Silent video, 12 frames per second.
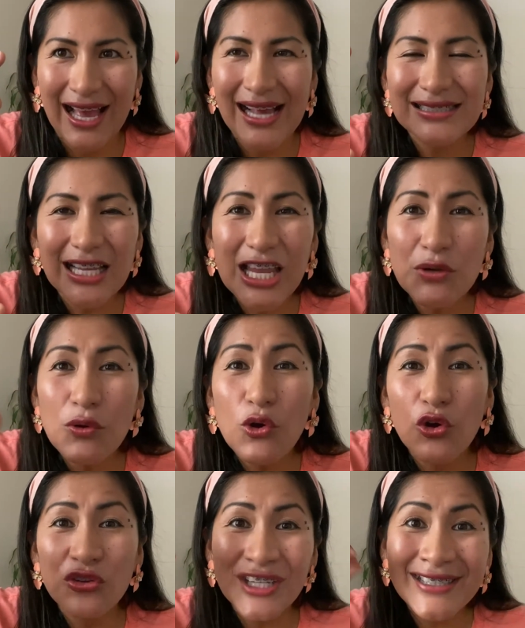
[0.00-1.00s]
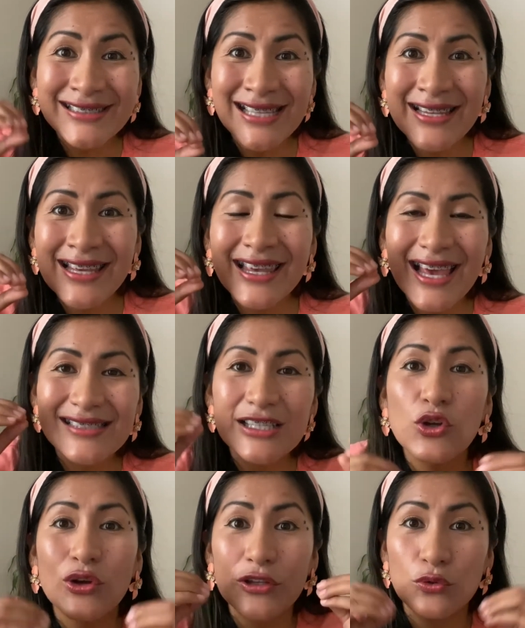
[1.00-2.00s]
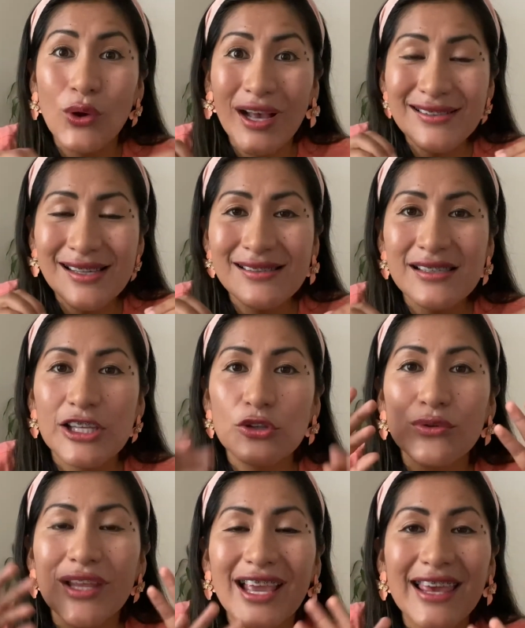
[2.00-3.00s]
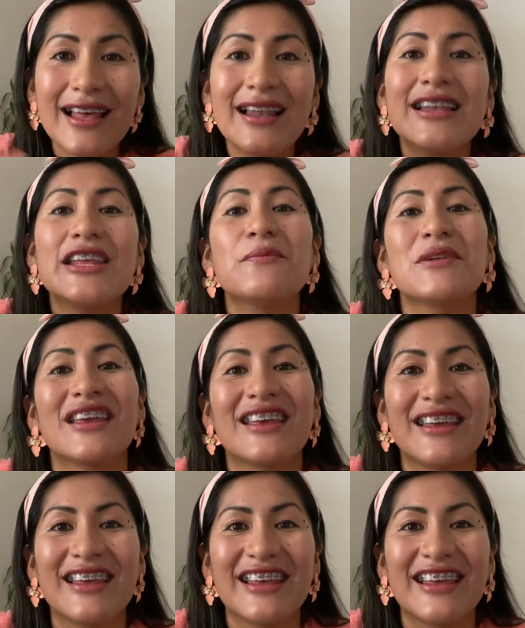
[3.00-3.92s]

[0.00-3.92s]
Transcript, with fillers: Hasta que luego contratas a alguien que hace lo que tú haces y tú te quedas libre.